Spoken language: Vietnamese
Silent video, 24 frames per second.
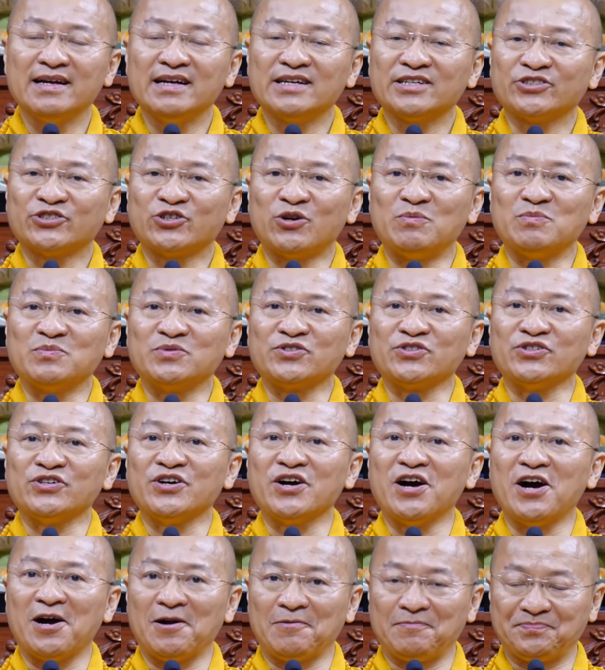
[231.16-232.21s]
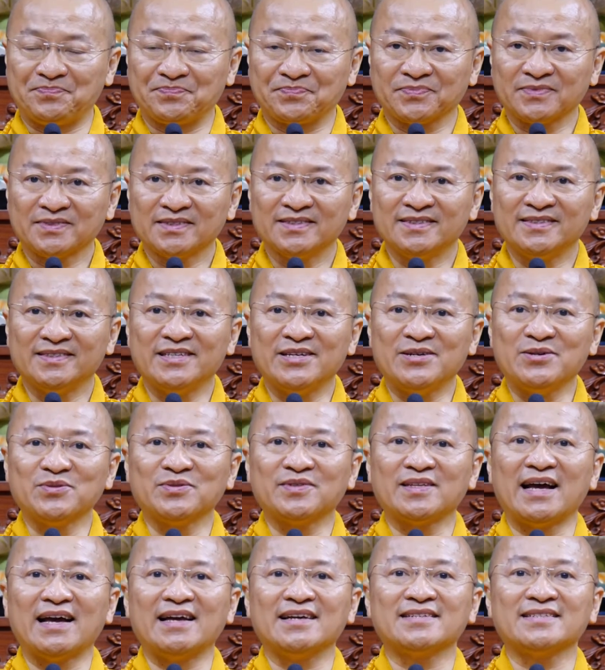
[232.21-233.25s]
Trong trường hợp nếu
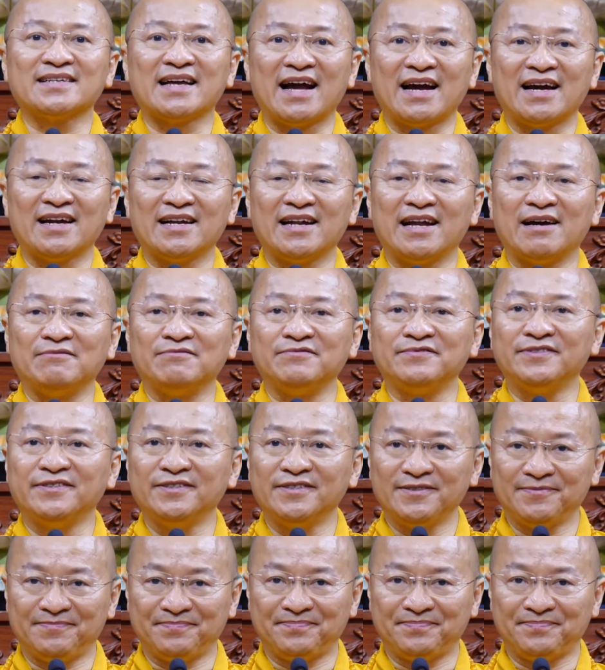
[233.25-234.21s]
tài sản làm phước